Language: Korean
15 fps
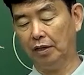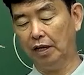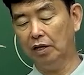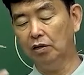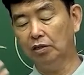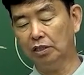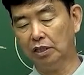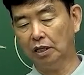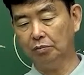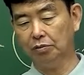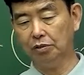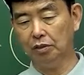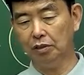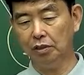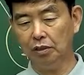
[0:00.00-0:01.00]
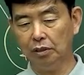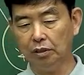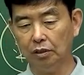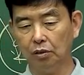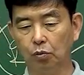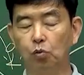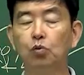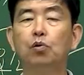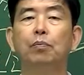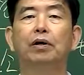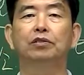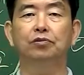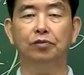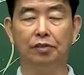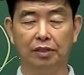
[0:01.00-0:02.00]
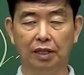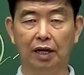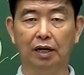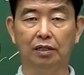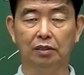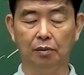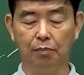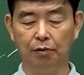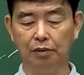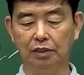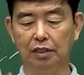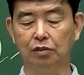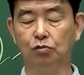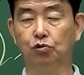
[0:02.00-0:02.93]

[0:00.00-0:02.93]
에너지 값을 공급할 수 있다, 첫 번째.